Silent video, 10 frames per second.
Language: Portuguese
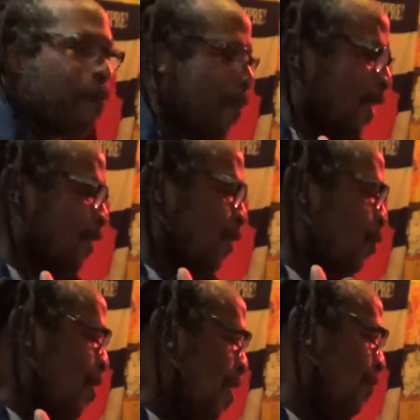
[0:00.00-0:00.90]
passa
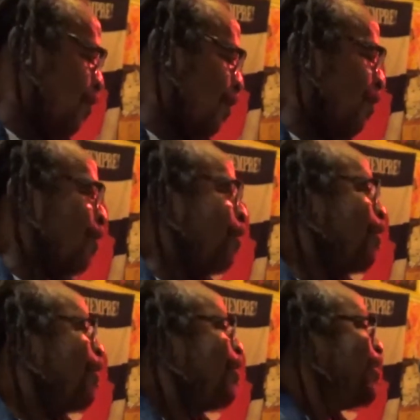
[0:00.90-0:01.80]
suave,
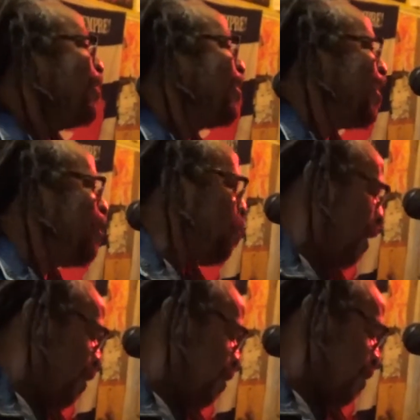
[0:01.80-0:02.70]
sem
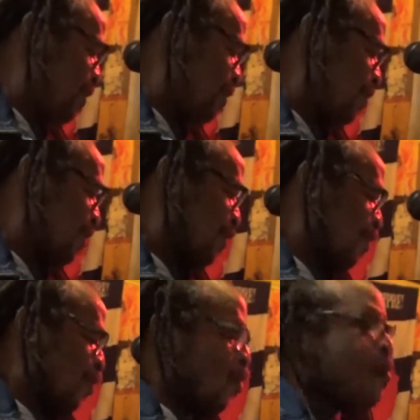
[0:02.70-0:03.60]
pressa.
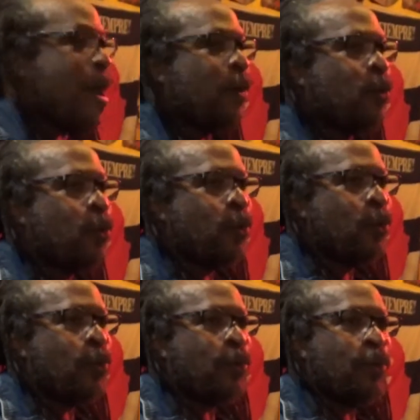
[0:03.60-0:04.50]
O
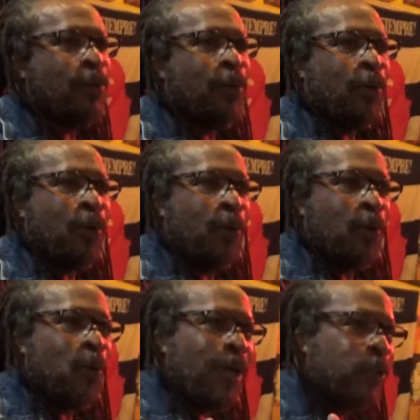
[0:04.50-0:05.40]
barulho,
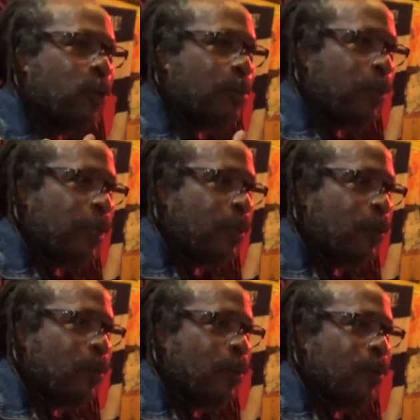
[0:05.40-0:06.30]
o
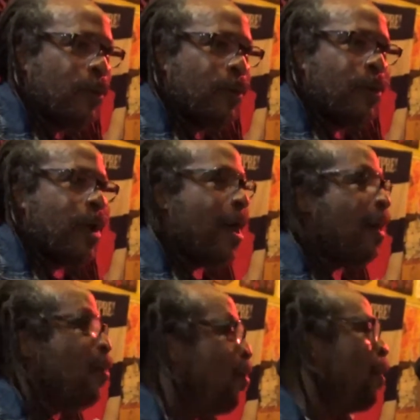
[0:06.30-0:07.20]
atropelo, a
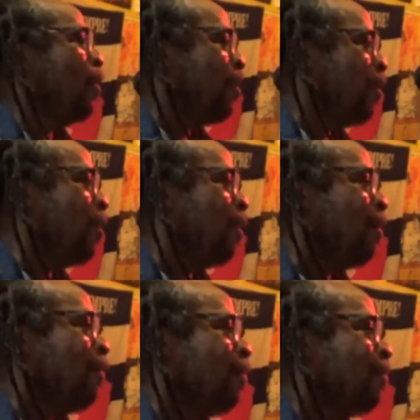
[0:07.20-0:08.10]
correria
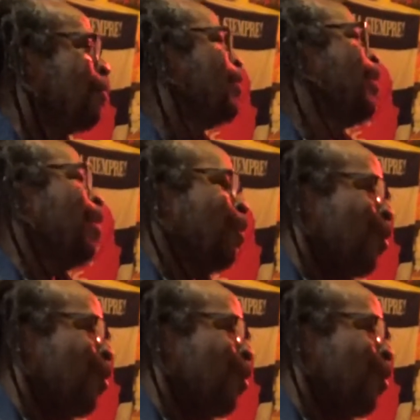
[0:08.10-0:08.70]
é, é